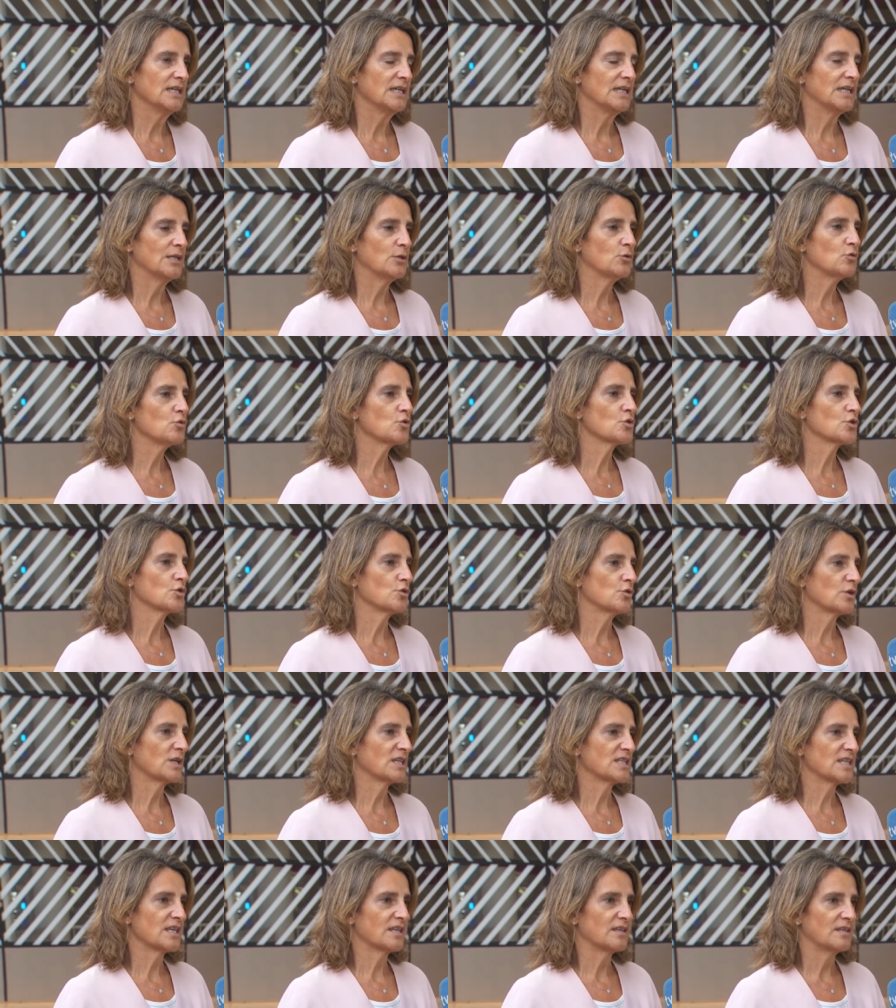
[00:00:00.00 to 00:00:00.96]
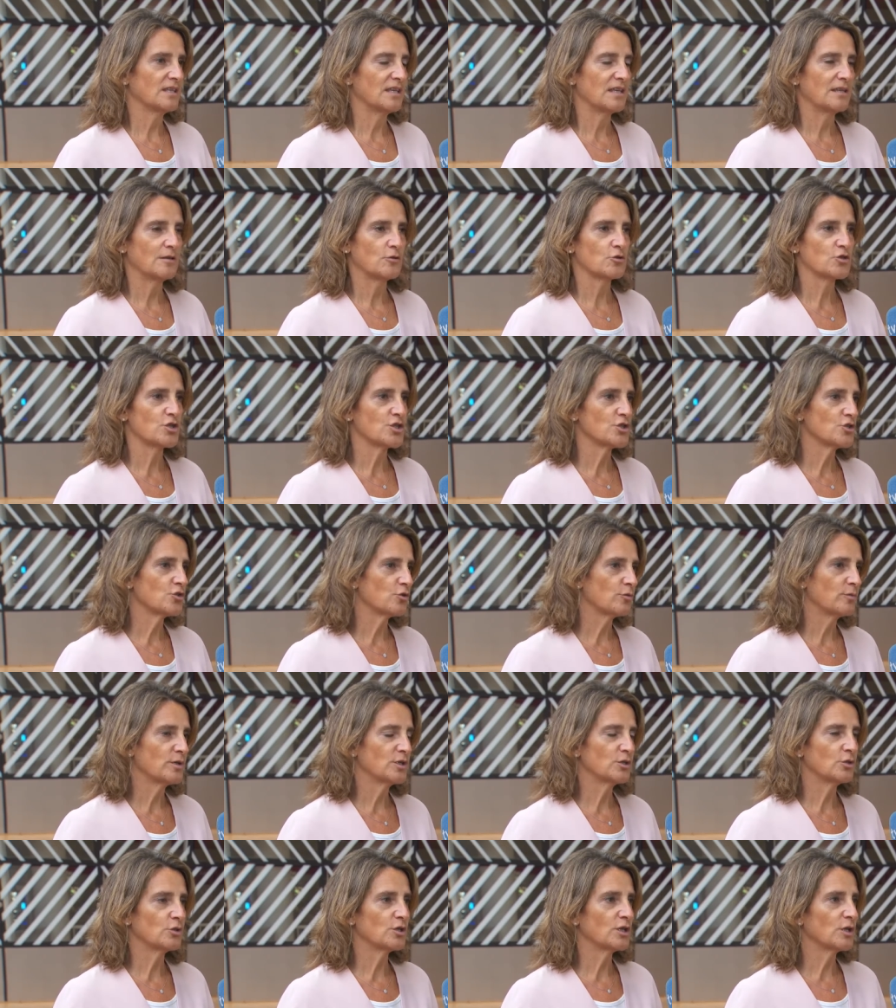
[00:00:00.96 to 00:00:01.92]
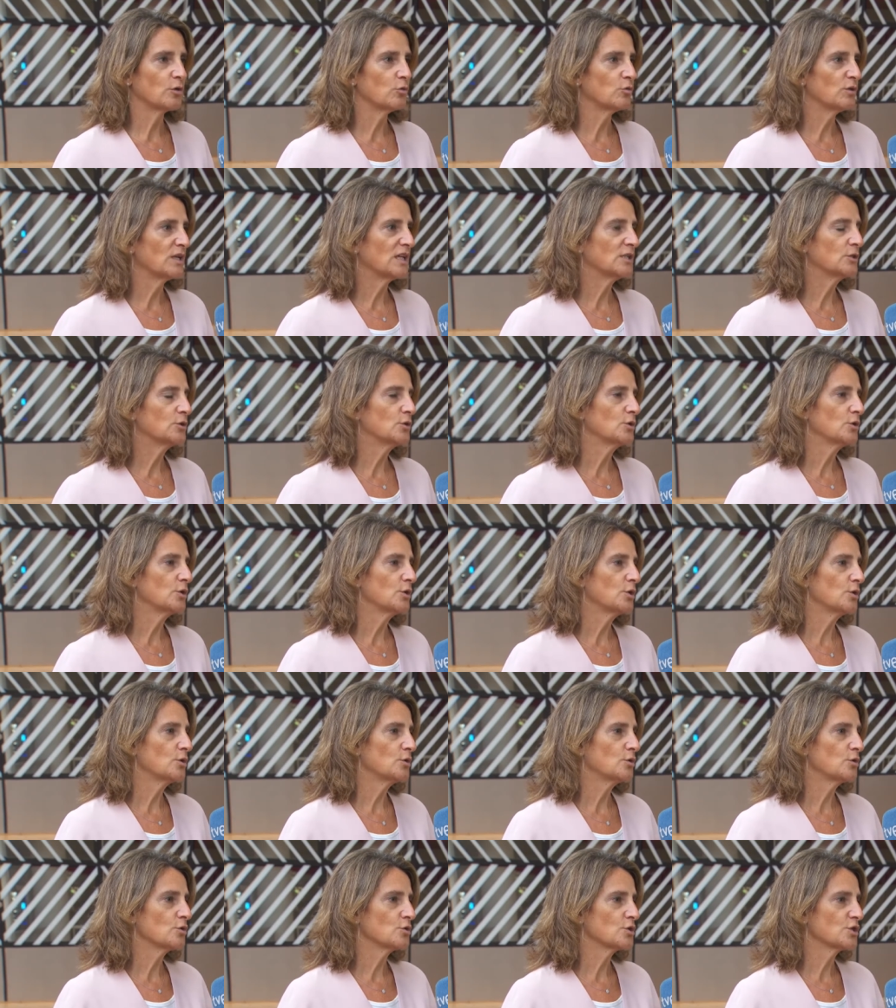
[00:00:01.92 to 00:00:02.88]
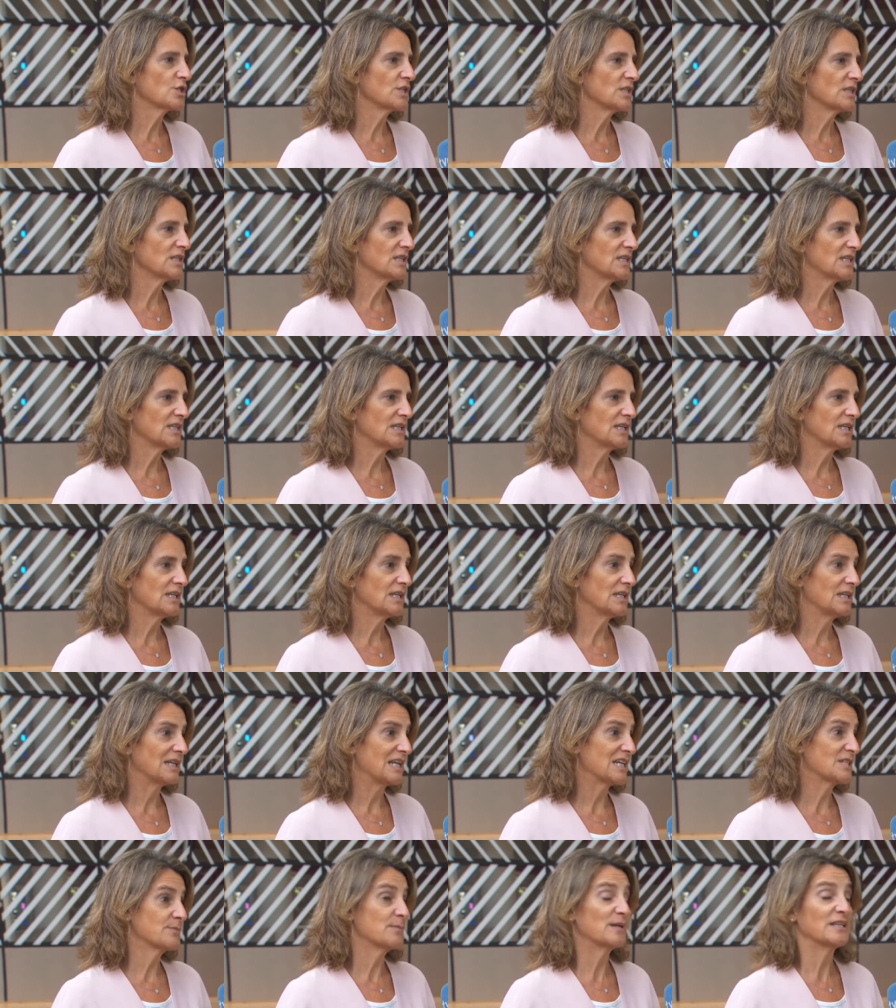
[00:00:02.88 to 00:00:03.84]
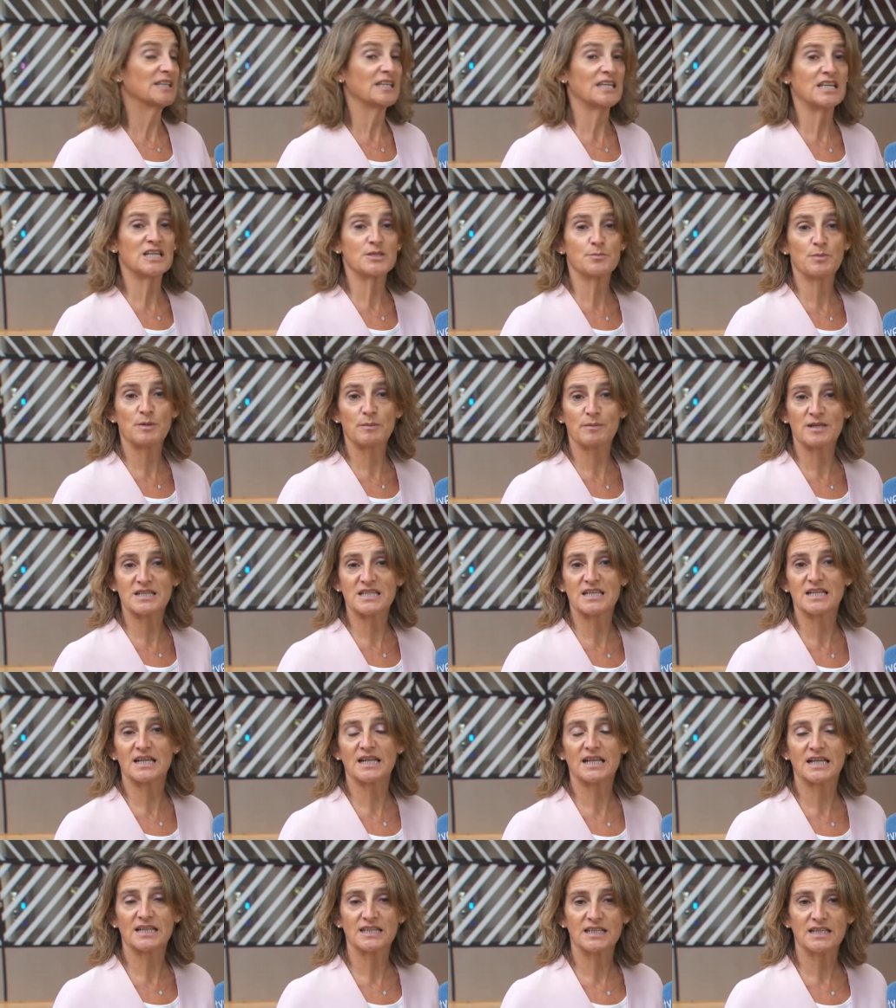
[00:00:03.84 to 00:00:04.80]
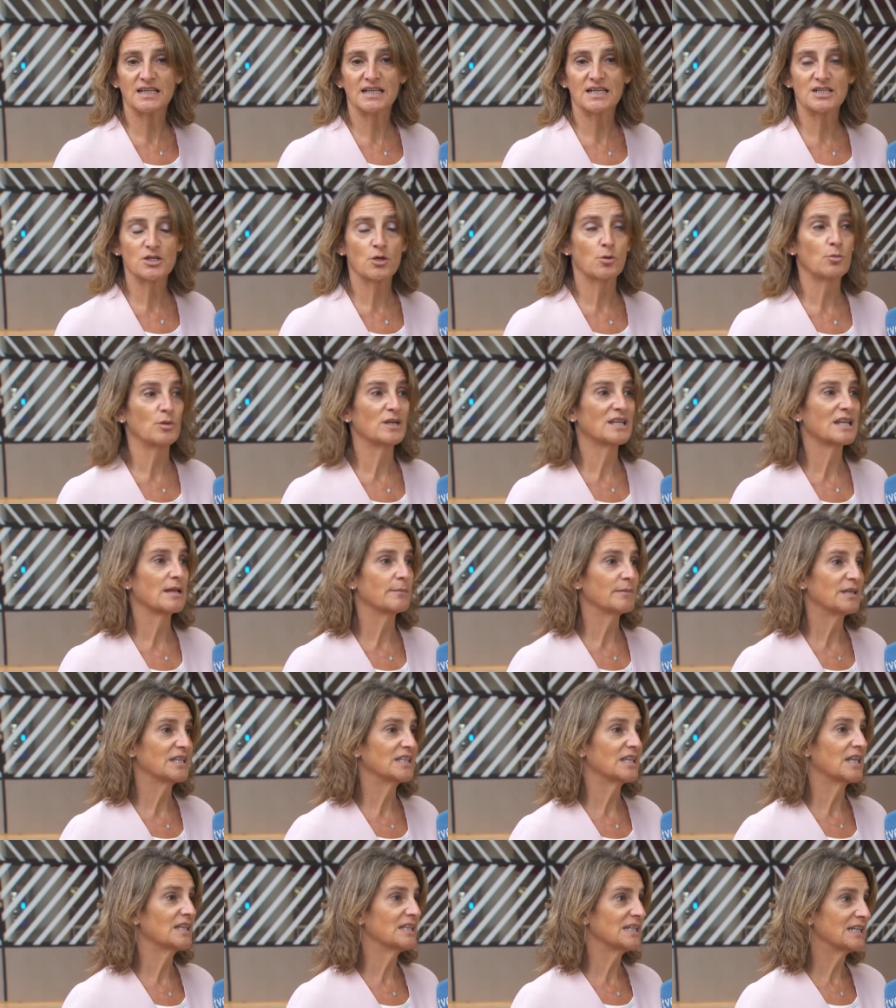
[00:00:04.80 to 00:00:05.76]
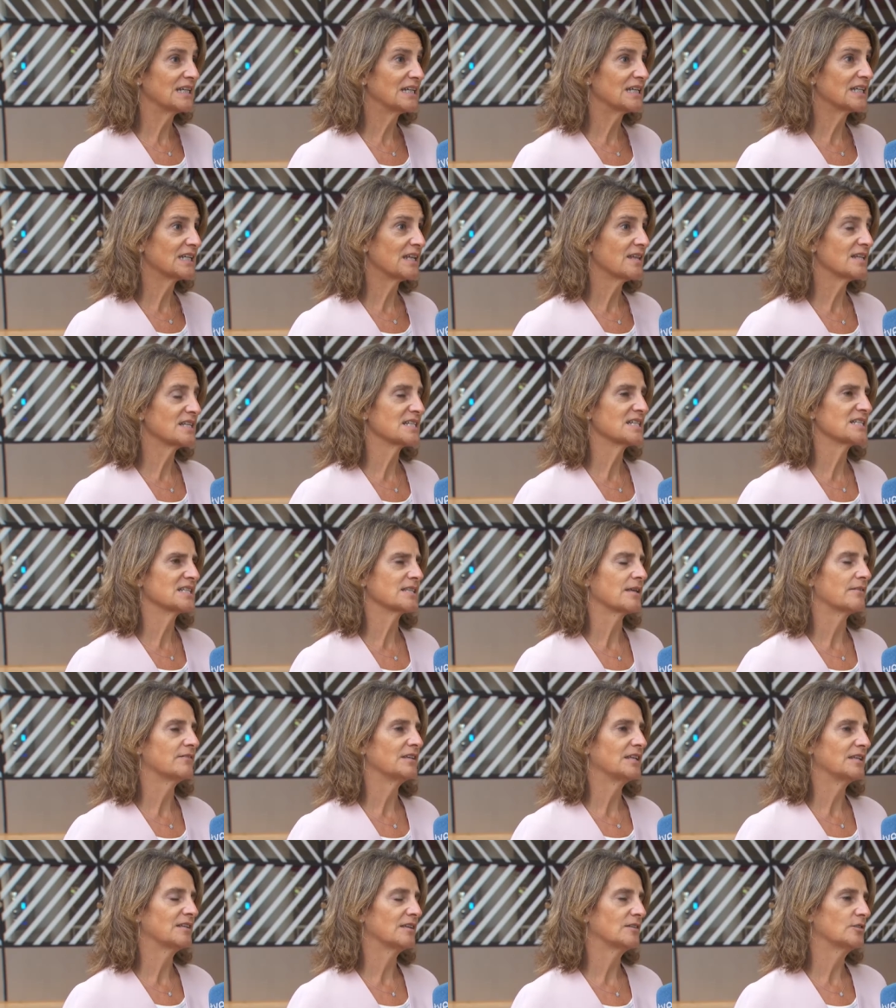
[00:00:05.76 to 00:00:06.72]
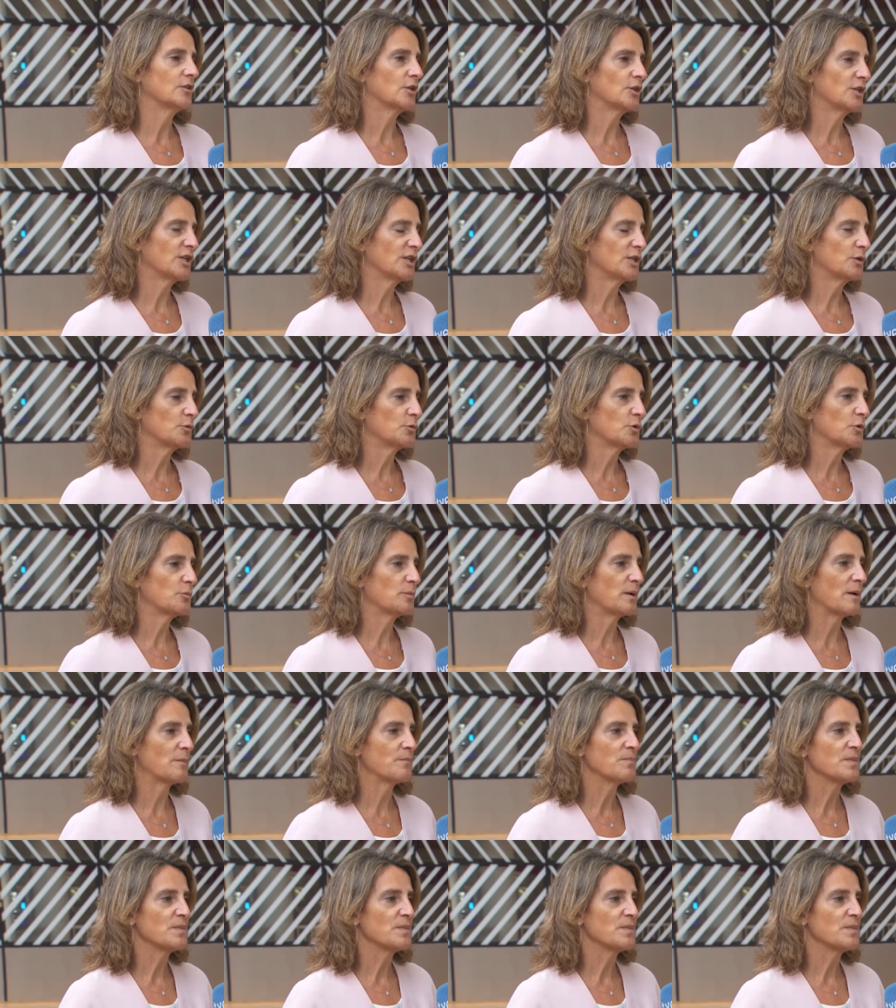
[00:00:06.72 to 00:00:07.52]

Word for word: el uso que se hacía de los instrumentos regulatorios y de las materias primas energéticas como herramienta de guerra y desestabilización en Europa.